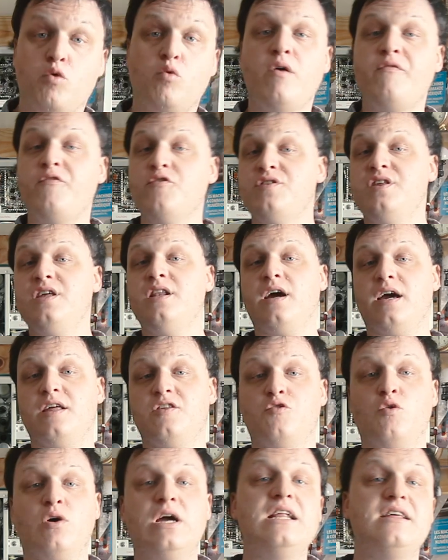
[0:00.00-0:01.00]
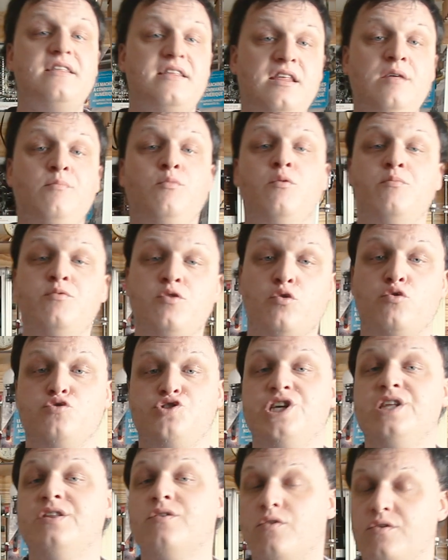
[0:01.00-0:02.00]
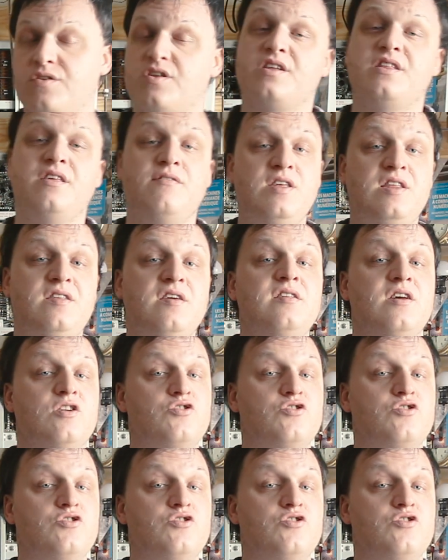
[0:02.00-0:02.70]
pourquoi faut-il restaurer les cibles biologiques dans leurs activités